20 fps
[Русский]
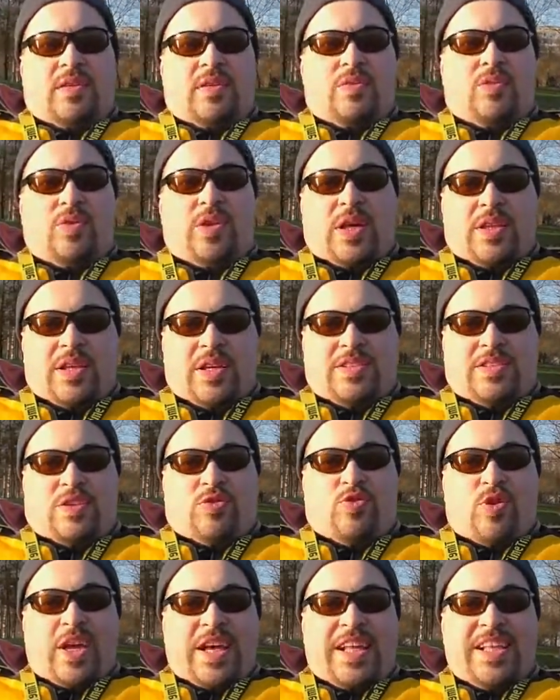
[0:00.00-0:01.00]
Ну, я так
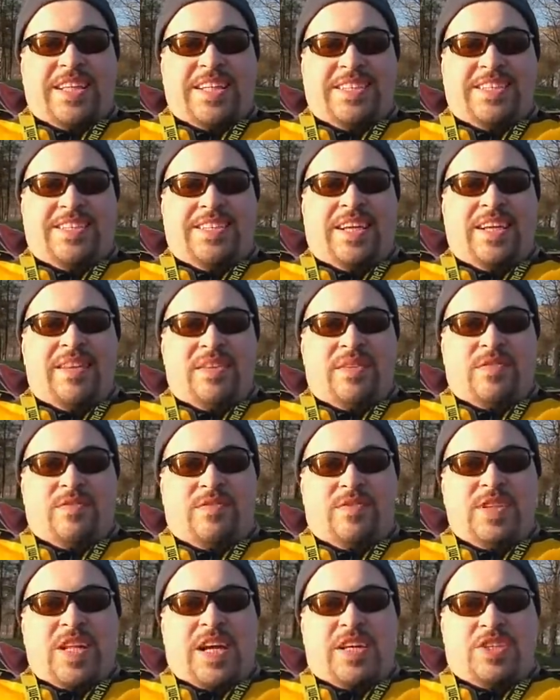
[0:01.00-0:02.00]
скажу, ЛСН
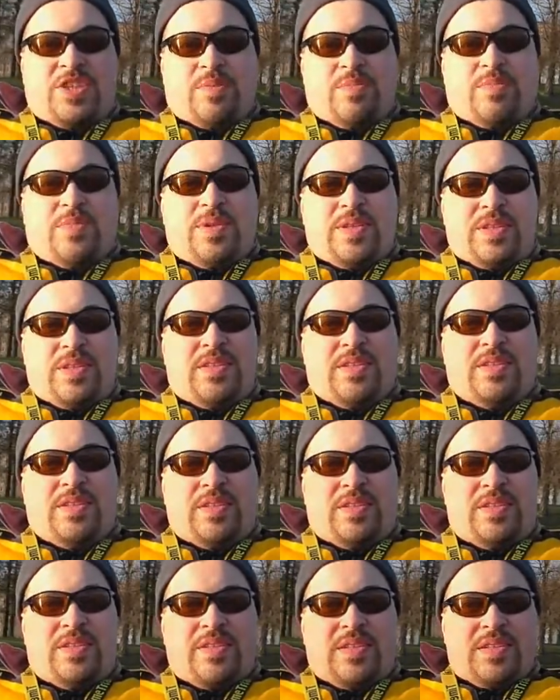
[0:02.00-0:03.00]
в нашем
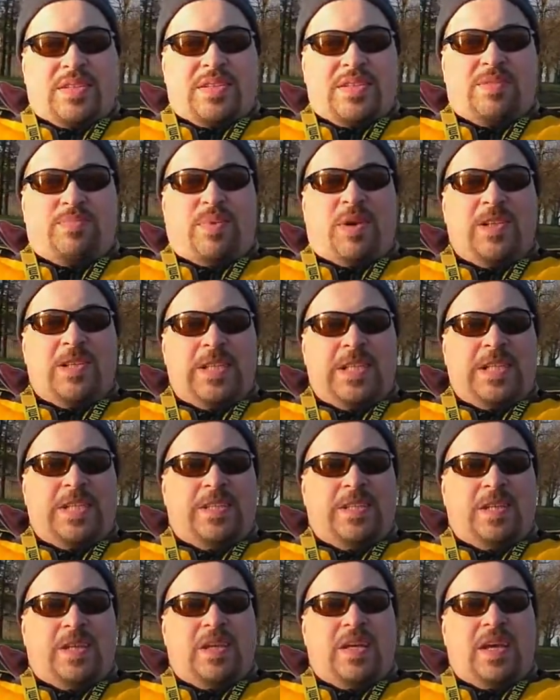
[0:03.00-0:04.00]

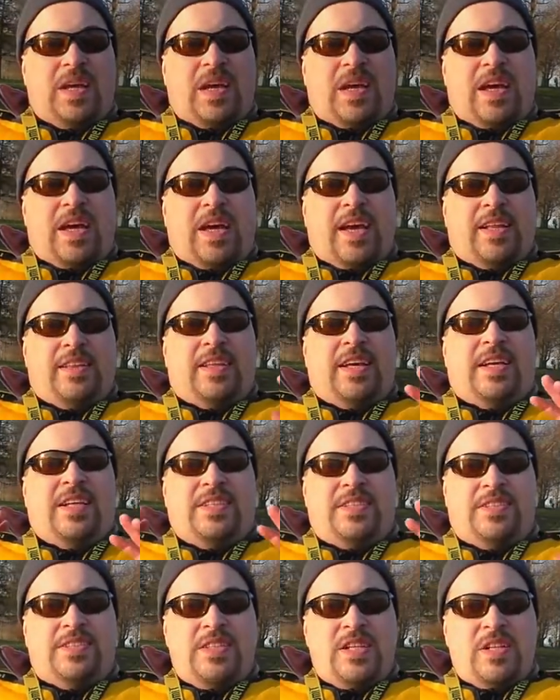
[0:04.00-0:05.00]
исполнении это
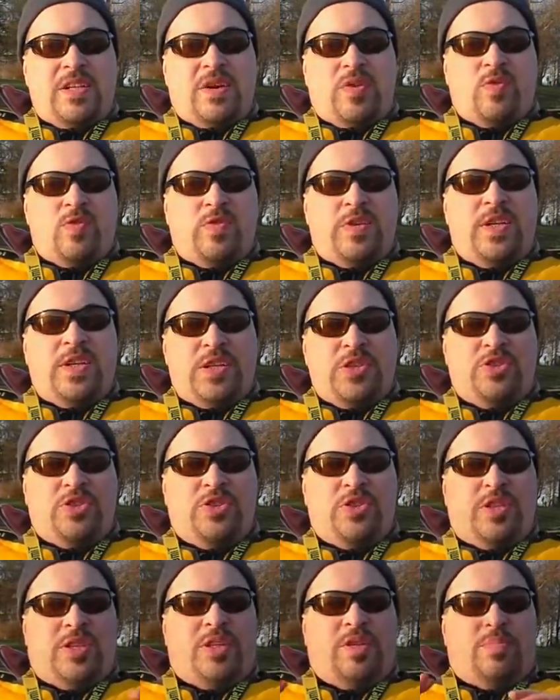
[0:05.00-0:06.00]
сильно
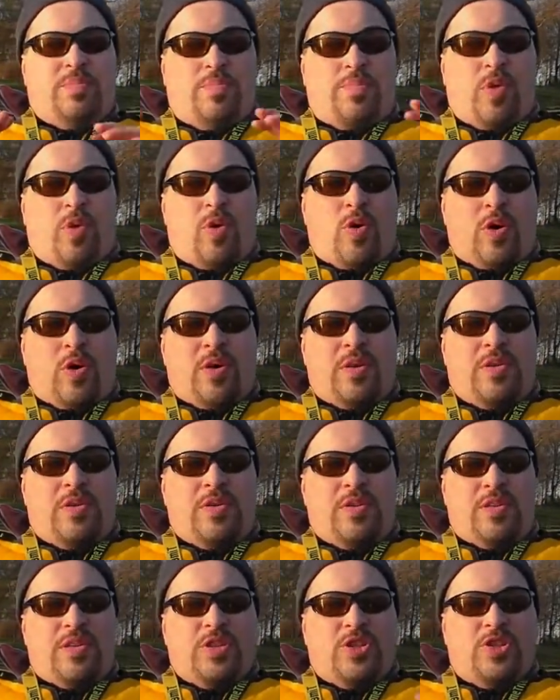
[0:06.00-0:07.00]
увеличенный по
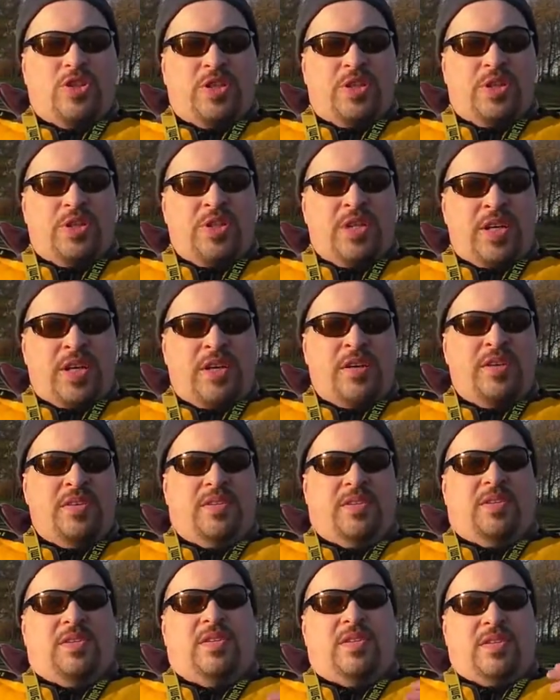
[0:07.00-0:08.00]
ширине
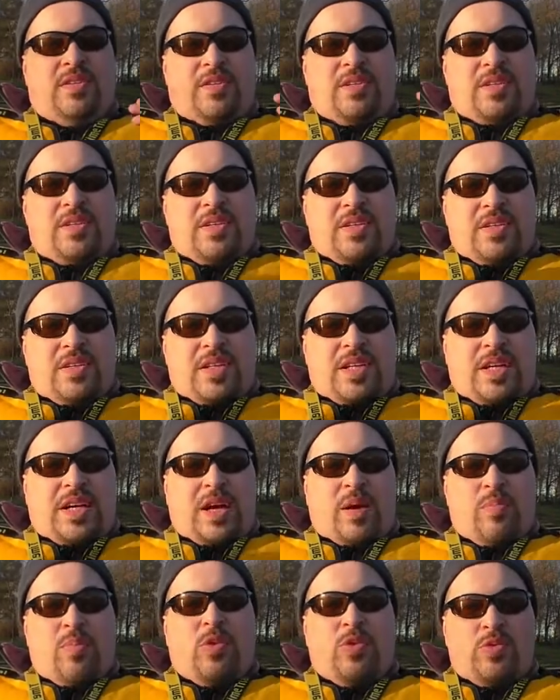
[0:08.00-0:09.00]

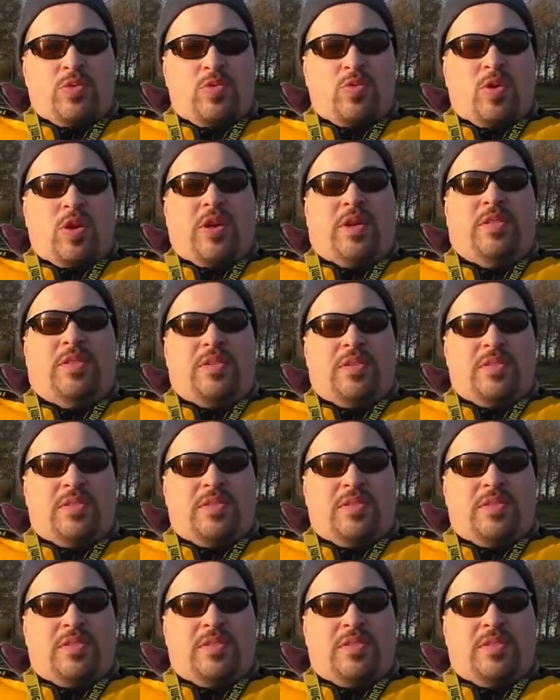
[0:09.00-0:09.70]
кабот уран.